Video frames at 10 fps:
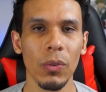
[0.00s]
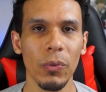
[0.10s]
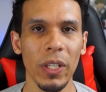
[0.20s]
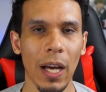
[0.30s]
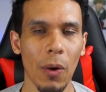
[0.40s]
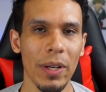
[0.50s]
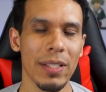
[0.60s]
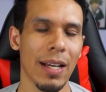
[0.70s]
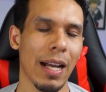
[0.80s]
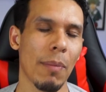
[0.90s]
No final,
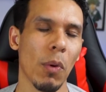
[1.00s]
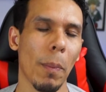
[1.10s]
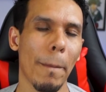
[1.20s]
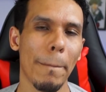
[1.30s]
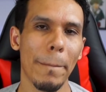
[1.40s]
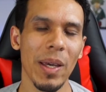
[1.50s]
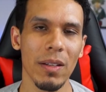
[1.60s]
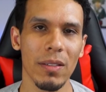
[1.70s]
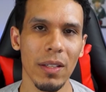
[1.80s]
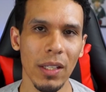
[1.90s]
eles acabam
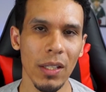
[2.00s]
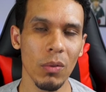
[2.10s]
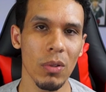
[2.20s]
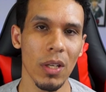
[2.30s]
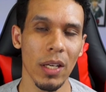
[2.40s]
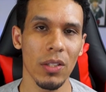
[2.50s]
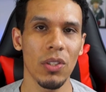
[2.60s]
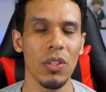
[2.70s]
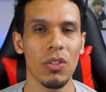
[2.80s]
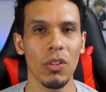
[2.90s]
perseguidos,
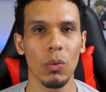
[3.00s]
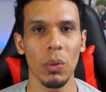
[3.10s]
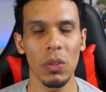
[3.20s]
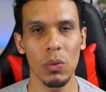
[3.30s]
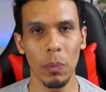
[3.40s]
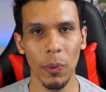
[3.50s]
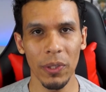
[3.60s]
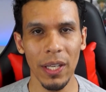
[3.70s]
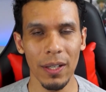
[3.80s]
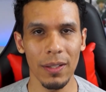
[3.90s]
destituídos do
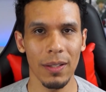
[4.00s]
poder.